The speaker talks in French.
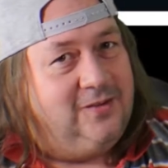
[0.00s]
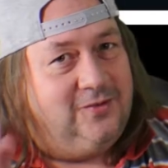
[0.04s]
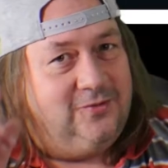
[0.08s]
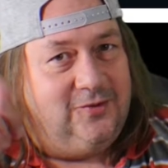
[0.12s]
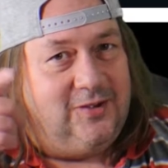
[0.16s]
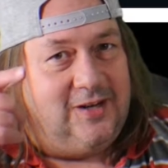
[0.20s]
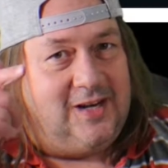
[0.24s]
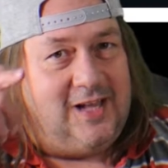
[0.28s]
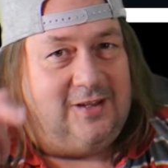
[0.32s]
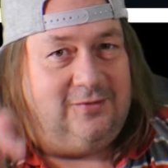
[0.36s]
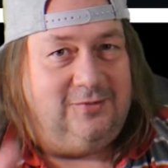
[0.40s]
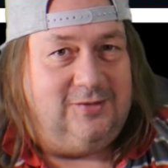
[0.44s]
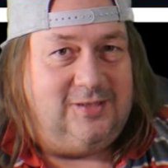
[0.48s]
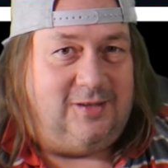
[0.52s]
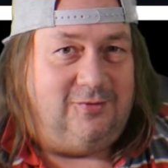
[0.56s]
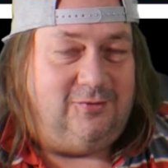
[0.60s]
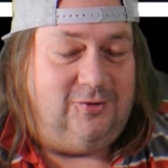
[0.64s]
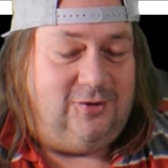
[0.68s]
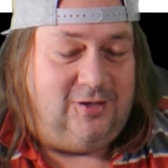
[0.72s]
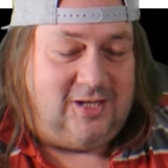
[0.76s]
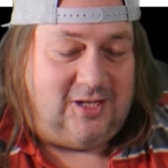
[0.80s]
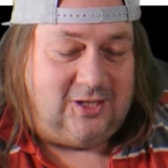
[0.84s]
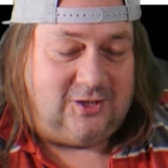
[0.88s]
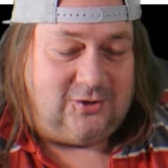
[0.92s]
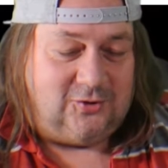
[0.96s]
Voilà, vous avez
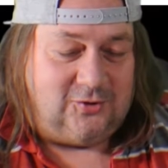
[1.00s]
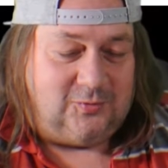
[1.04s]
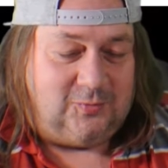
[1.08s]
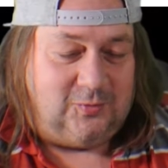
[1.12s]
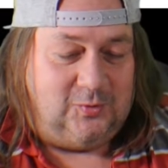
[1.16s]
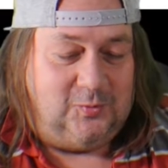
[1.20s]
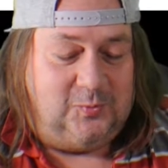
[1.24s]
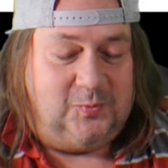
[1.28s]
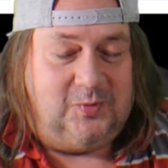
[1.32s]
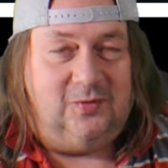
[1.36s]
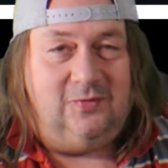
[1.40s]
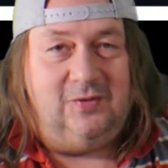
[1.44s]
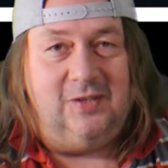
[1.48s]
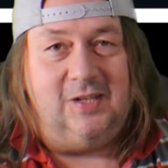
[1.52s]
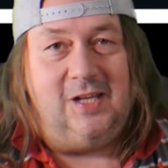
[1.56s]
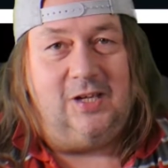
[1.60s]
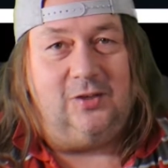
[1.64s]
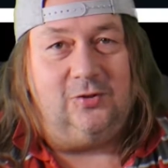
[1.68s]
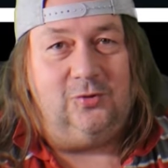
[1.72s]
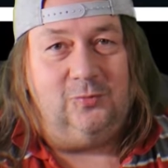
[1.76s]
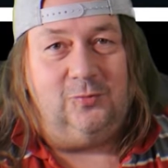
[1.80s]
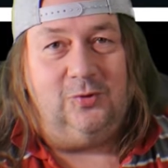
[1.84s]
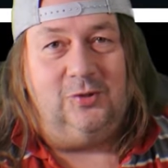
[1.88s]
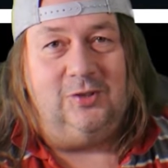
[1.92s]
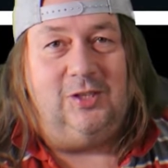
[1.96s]
eu de la chance, mon petit Vénard,
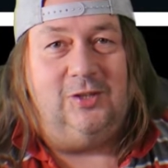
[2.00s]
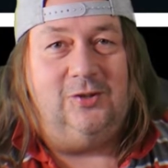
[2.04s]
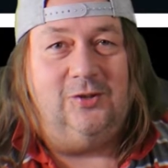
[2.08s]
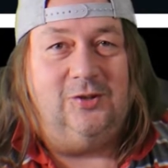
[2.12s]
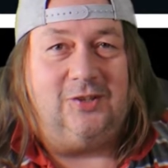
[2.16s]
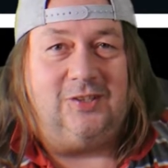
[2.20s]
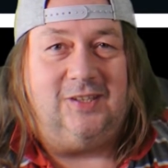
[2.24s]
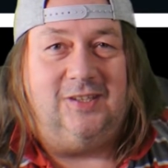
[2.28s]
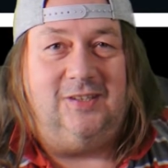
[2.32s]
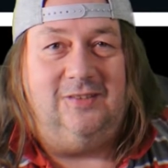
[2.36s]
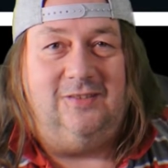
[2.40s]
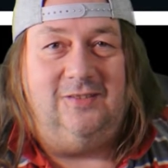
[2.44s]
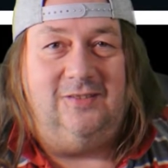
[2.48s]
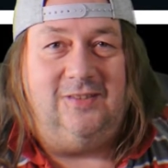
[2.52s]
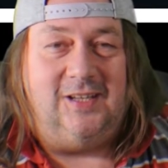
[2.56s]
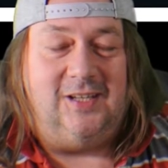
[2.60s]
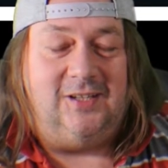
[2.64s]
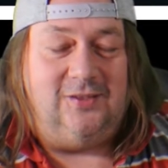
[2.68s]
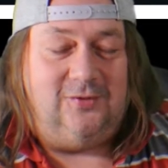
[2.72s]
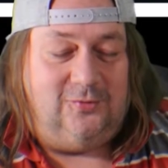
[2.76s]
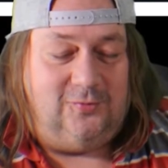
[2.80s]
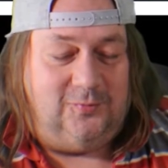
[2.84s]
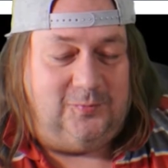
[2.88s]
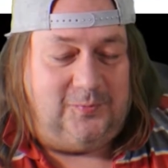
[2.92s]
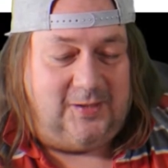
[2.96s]
demandez-leur qu'ils
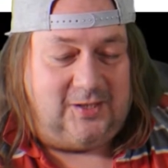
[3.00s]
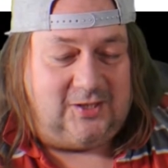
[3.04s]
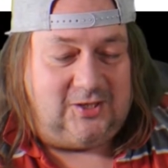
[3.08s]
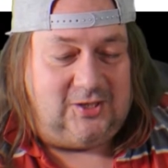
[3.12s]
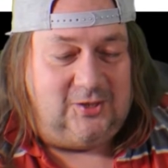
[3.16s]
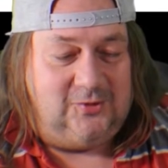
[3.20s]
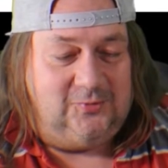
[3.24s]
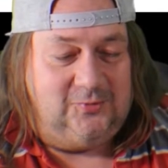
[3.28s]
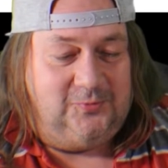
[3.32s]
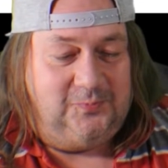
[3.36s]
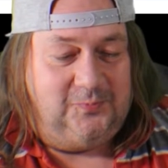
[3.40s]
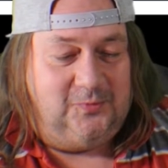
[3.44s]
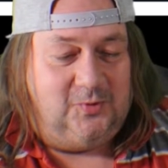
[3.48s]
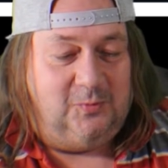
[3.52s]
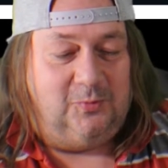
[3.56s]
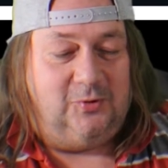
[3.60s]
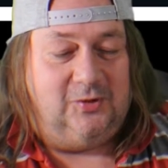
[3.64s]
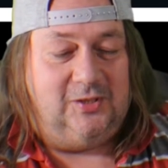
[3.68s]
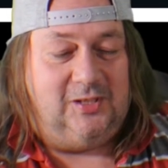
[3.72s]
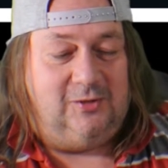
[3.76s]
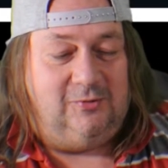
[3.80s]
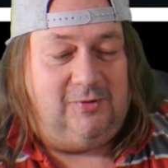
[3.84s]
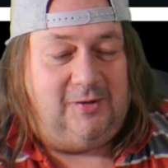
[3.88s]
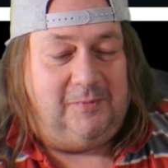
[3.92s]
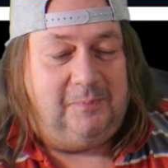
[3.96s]
viennent par chez nous,
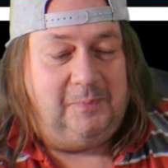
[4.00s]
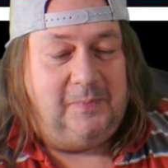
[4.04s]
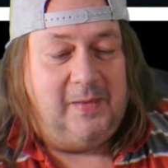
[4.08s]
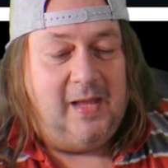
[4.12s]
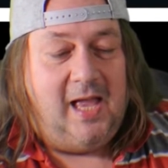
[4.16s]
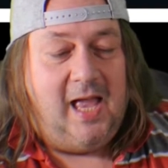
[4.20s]
demandez-lui.